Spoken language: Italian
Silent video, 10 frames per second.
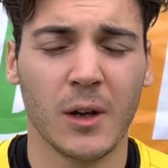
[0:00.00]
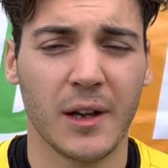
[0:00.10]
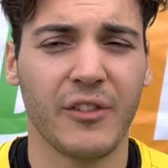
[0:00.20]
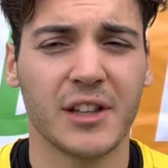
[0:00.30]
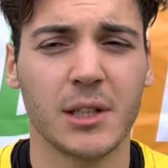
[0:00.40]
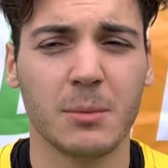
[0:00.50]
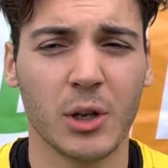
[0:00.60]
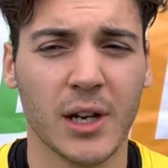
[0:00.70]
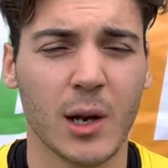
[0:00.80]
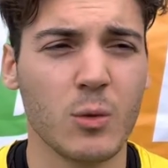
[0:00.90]
che infatti
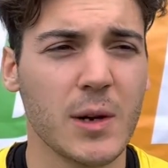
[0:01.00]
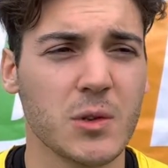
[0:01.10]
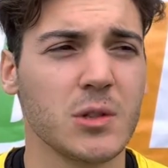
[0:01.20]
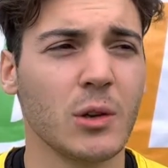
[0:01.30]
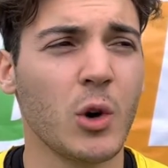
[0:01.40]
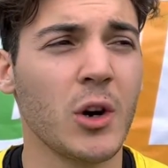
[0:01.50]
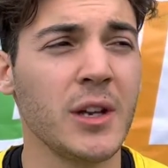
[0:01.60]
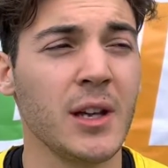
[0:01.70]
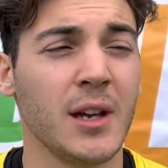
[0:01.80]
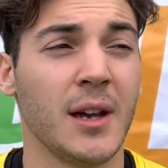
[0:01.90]
poi alla lunga è uscito
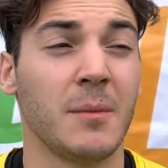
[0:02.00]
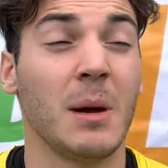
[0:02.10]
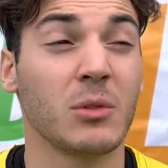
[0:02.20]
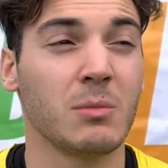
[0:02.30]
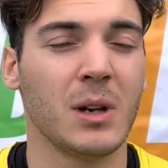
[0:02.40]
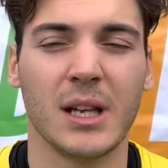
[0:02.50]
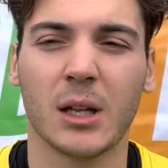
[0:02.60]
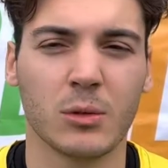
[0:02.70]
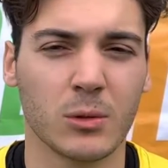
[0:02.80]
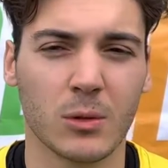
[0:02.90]
fuori e abbiamo
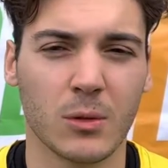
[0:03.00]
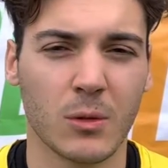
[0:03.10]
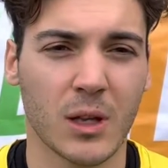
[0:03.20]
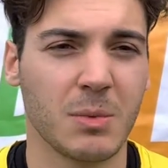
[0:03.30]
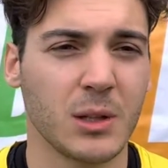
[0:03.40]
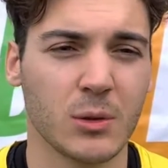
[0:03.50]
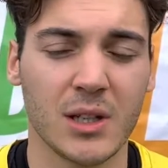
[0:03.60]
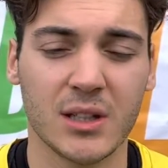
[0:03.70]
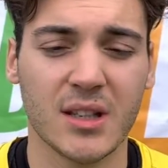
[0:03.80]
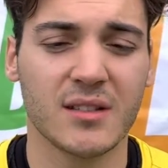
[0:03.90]
sbagliato sotto l'aspetto
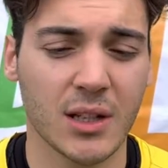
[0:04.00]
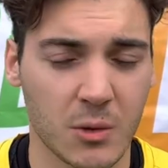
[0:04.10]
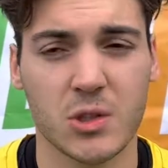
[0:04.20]
dell'intensità,